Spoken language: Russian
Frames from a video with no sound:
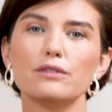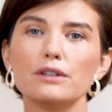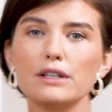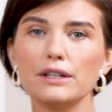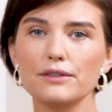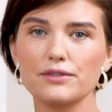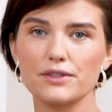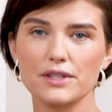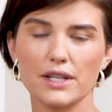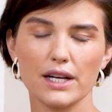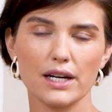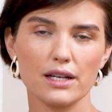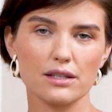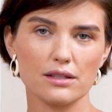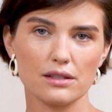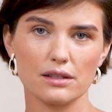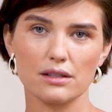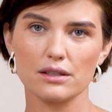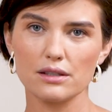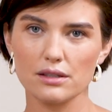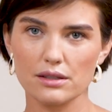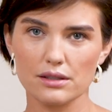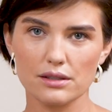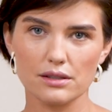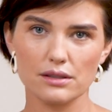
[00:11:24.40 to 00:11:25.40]
Вы
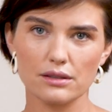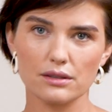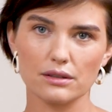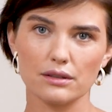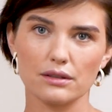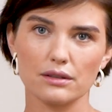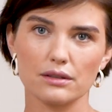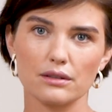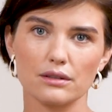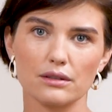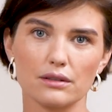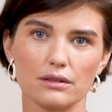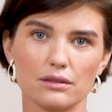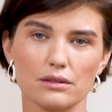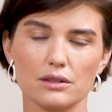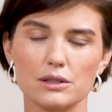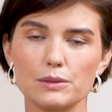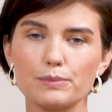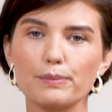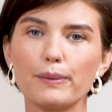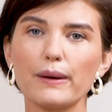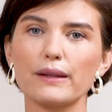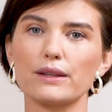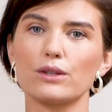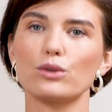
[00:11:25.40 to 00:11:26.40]
встретились э,
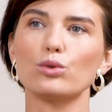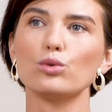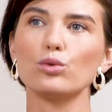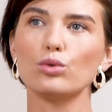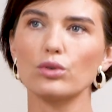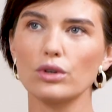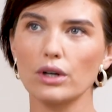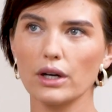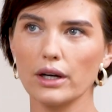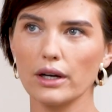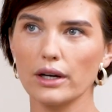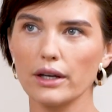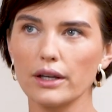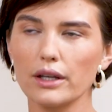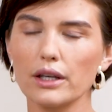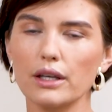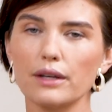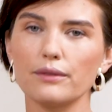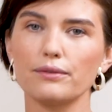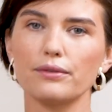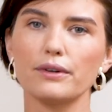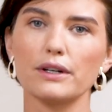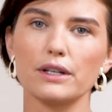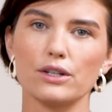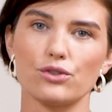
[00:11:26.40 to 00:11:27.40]
с подругой,
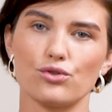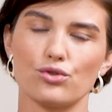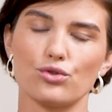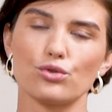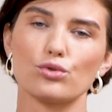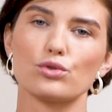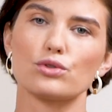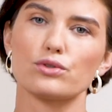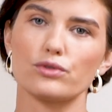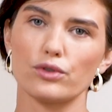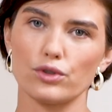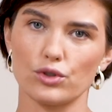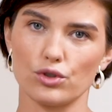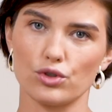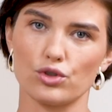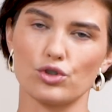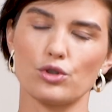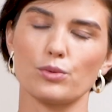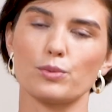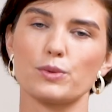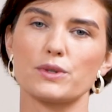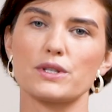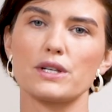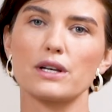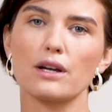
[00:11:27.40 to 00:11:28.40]
и вы чувствуете,
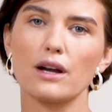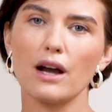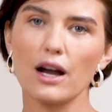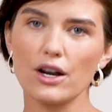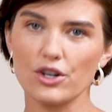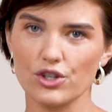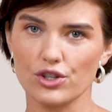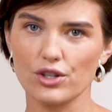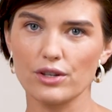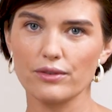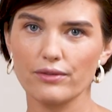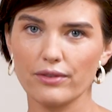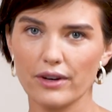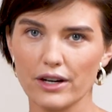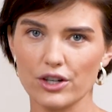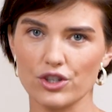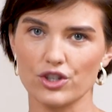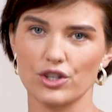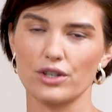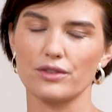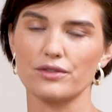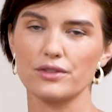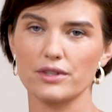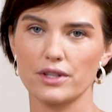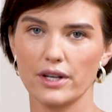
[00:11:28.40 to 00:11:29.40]
что после каждой
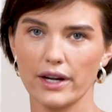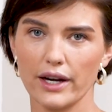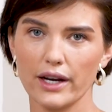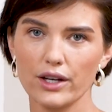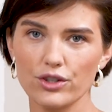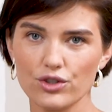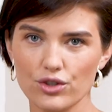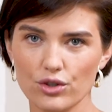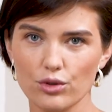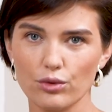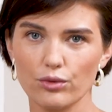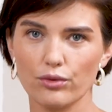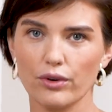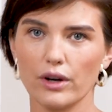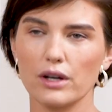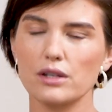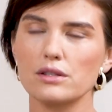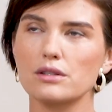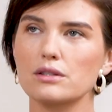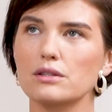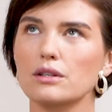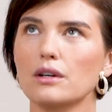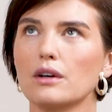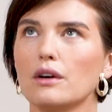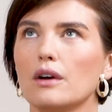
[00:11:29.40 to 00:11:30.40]
вашей встречи у
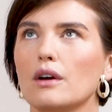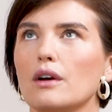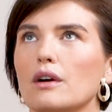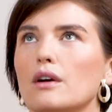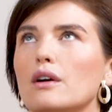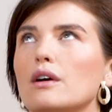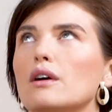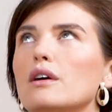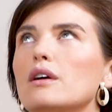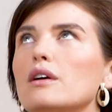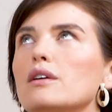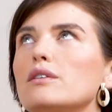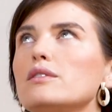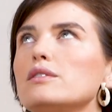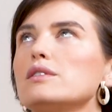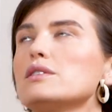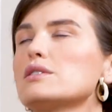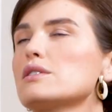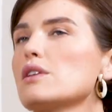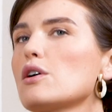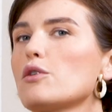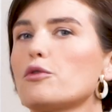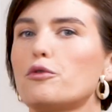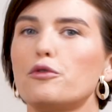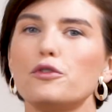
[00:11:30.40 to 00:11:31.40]
вас не
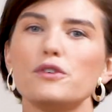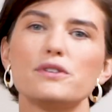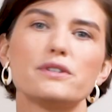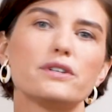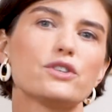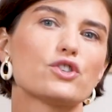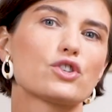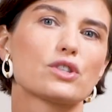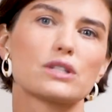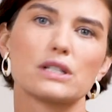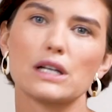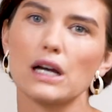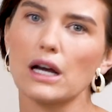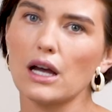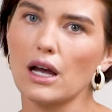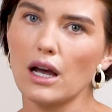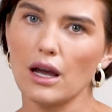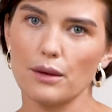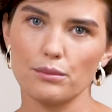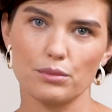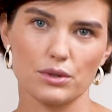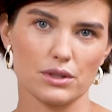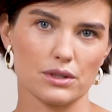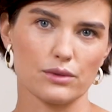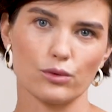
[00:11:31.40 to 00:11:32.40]
знаю, физическая
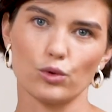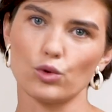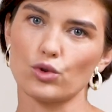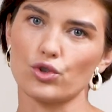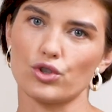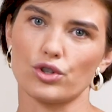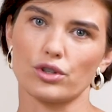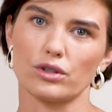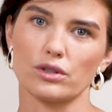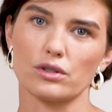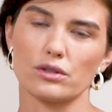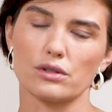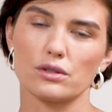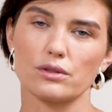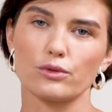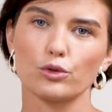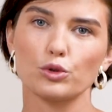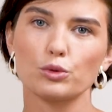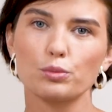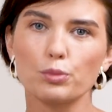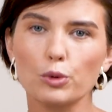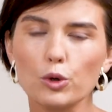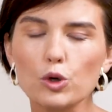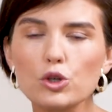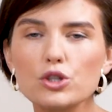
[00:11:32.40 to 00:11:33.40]
обезвоженность.
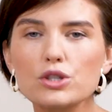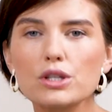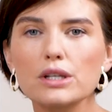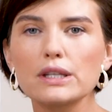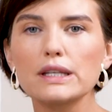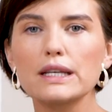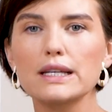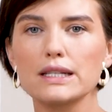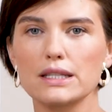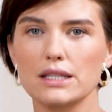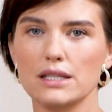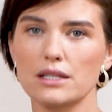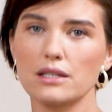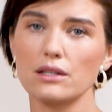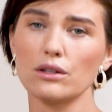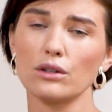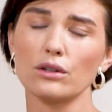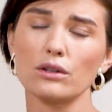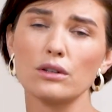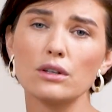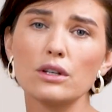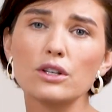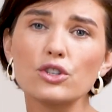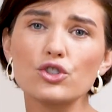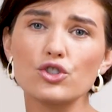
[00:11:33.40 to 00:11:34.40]
Вот просто нет
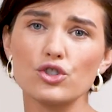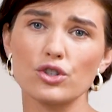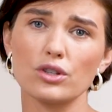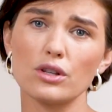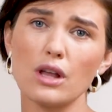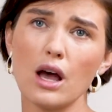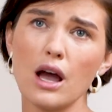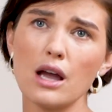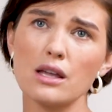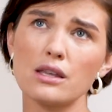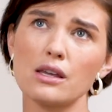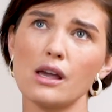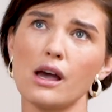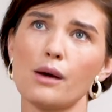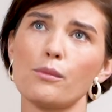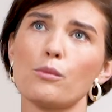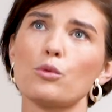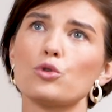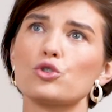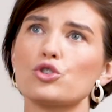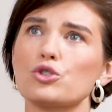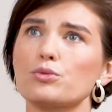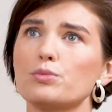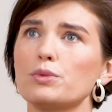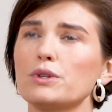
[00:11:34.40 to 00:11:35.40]
сил, нет желания, а
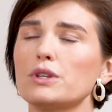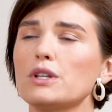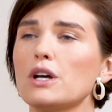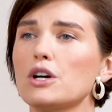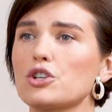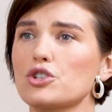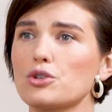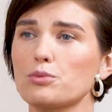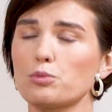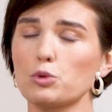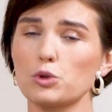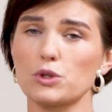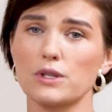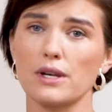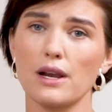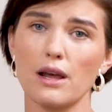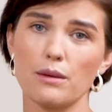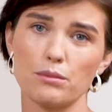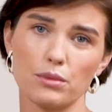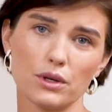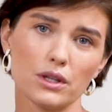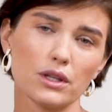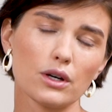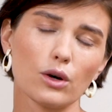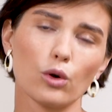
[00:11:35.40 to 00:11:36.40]
может быть даже после
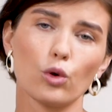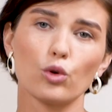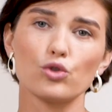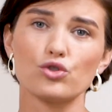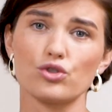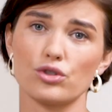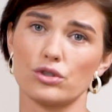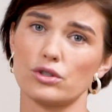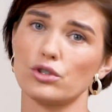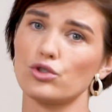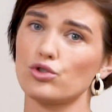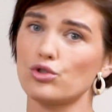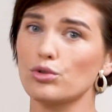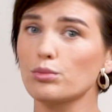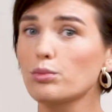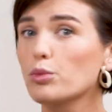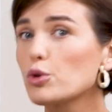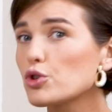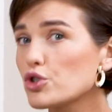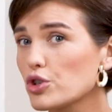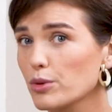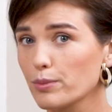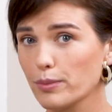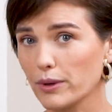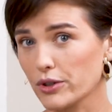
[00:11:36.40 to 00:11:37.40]
обеда хочется еще
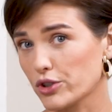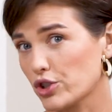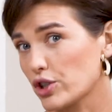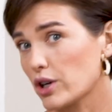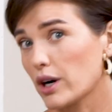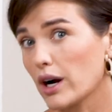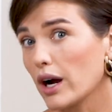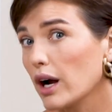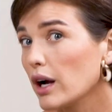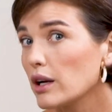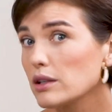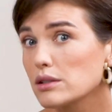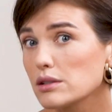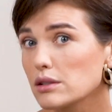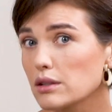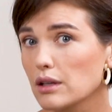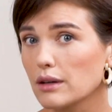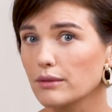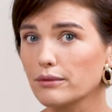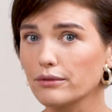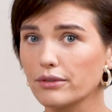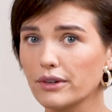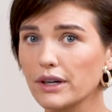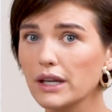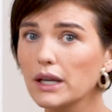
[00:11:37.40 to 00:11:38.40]
больше пожрать,
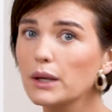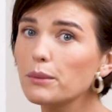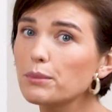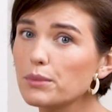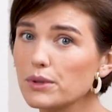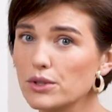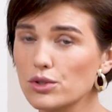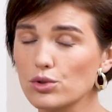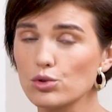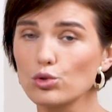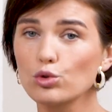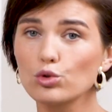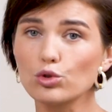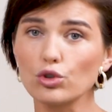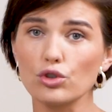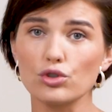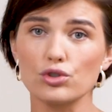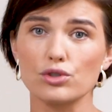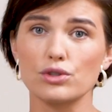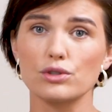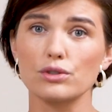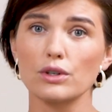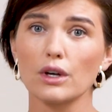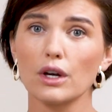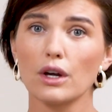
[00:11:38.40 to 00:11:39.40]
там, выпить. Ну, то
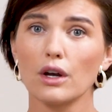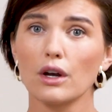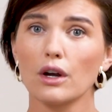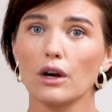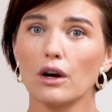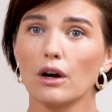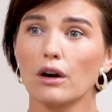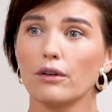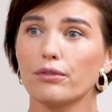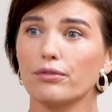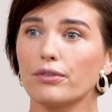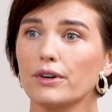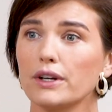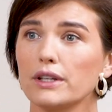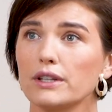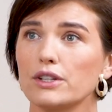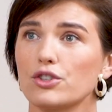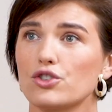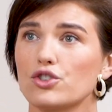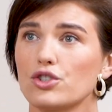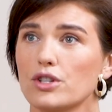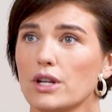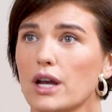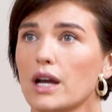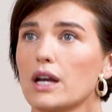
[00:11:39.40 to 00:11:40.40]
есть вы
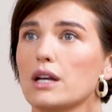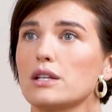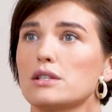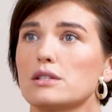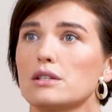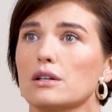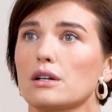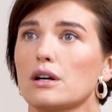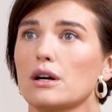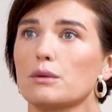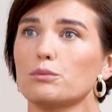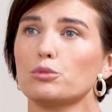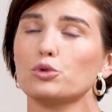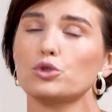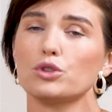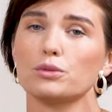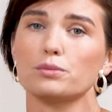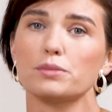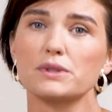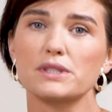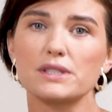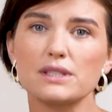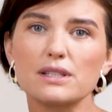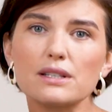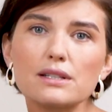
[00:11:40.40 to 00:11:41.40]
начинаете как будто
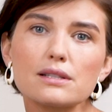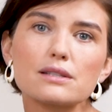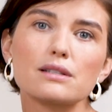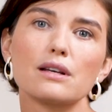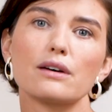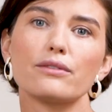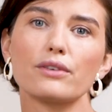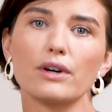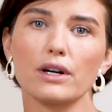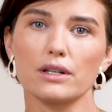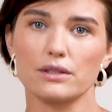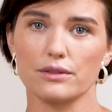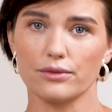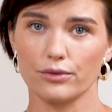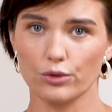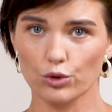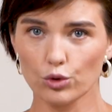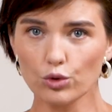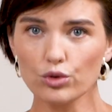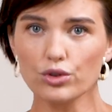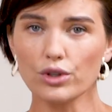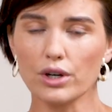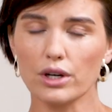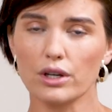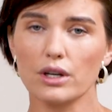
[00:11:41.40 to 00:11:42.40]
бы стрессовать
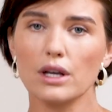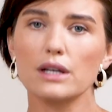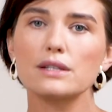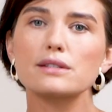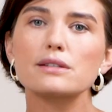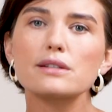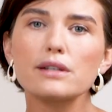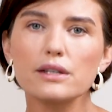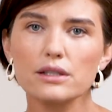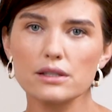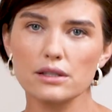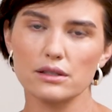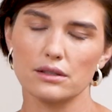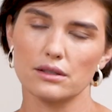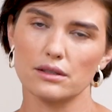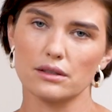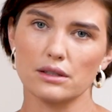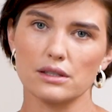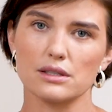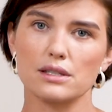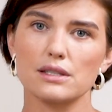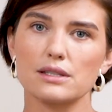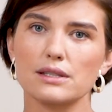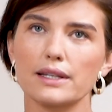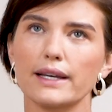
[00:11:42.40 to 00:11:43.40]
внутренне, отследить
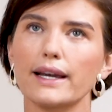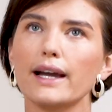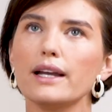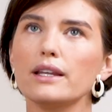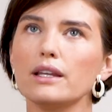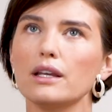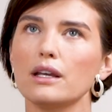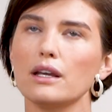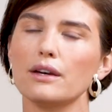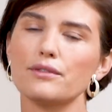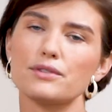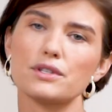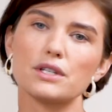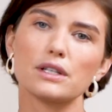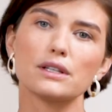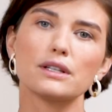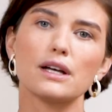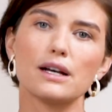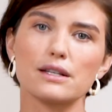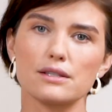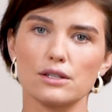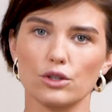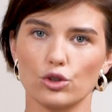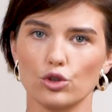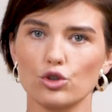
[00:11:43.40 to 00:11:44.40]
это состояние. Я
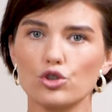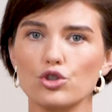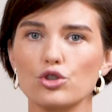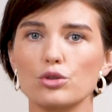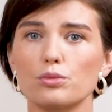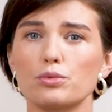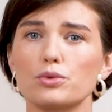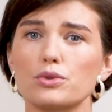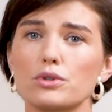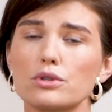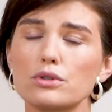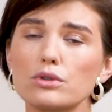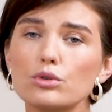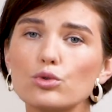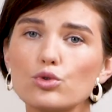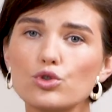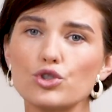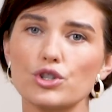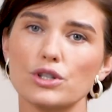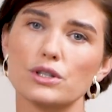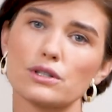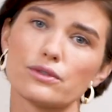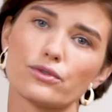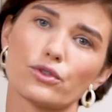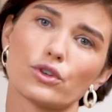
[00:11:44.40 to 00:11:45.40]
всегда за то, чтобы
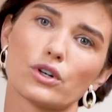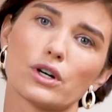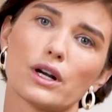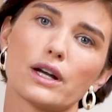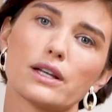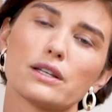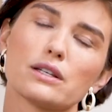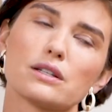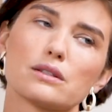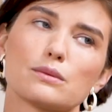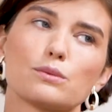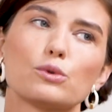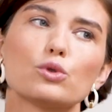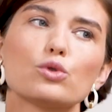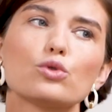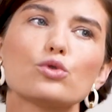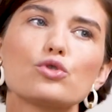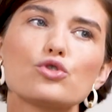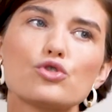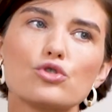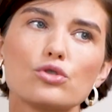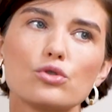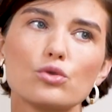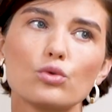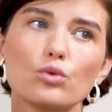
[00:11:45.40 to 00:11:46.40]
слушать свой организм. Он
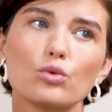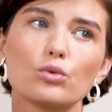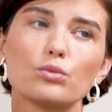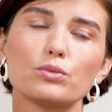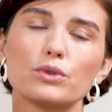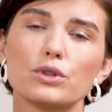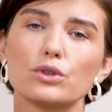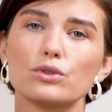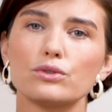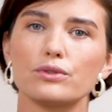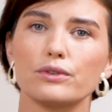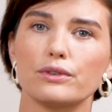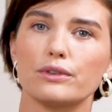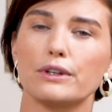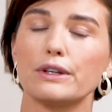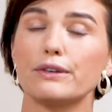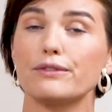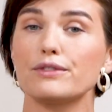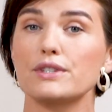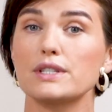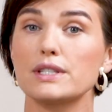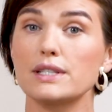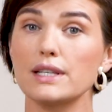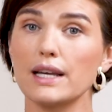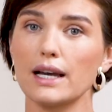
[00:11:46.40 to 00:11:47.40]
очень умный,
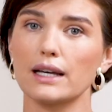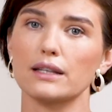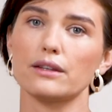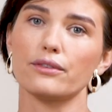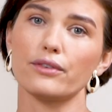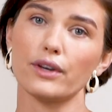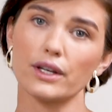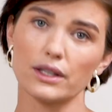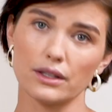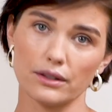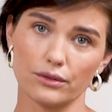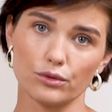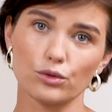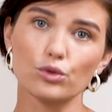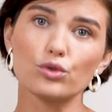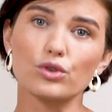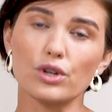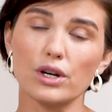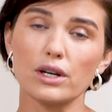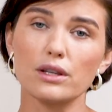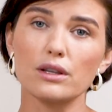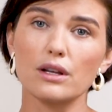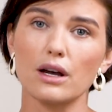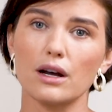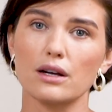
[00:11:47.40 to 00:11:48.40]
и все ответы
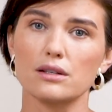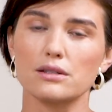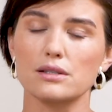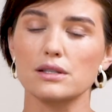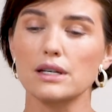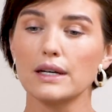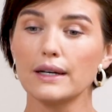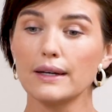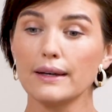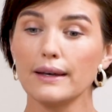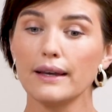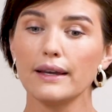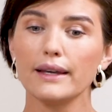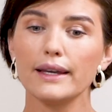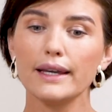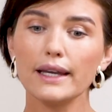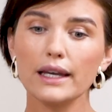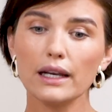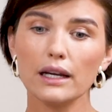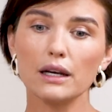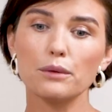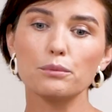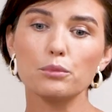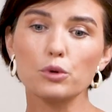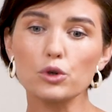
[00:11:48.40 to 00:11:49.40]
внутри нас.
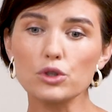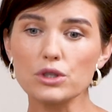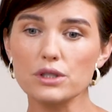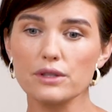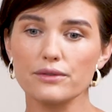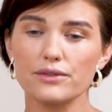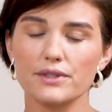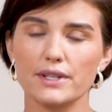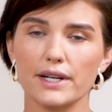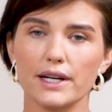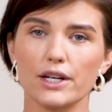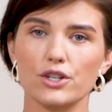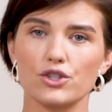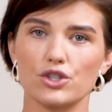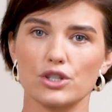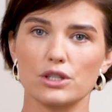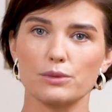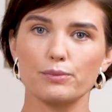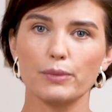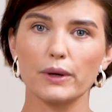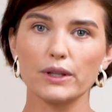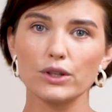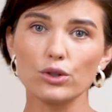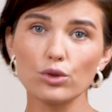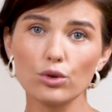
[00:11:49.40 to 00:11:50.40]
Или после встречи с
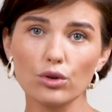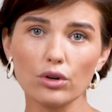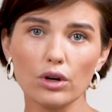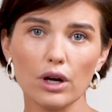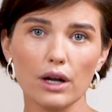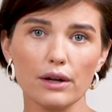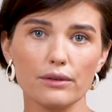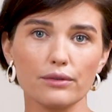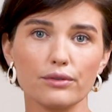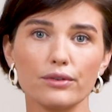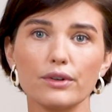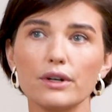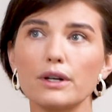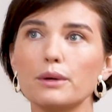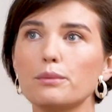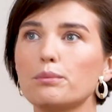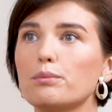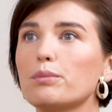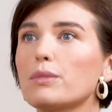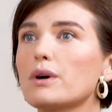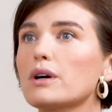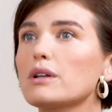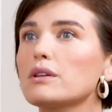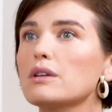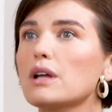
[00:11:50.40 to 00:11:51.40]
подругой вы
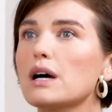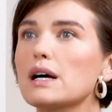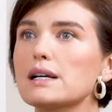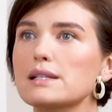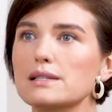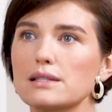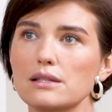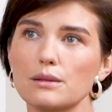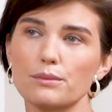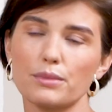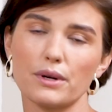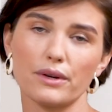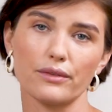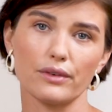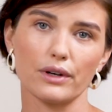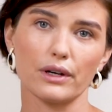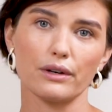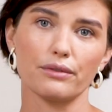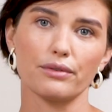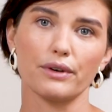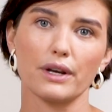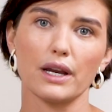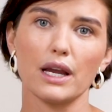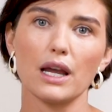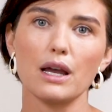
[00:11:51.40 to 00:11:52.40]
классно
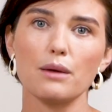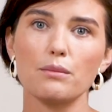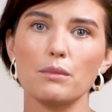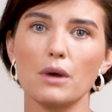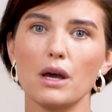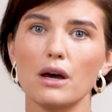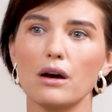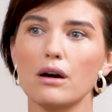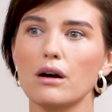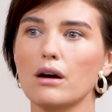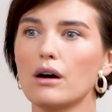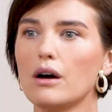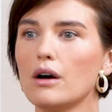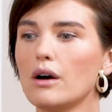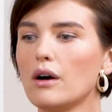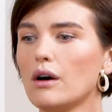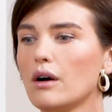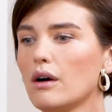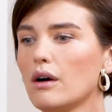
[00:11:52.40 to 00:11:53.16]
провели время,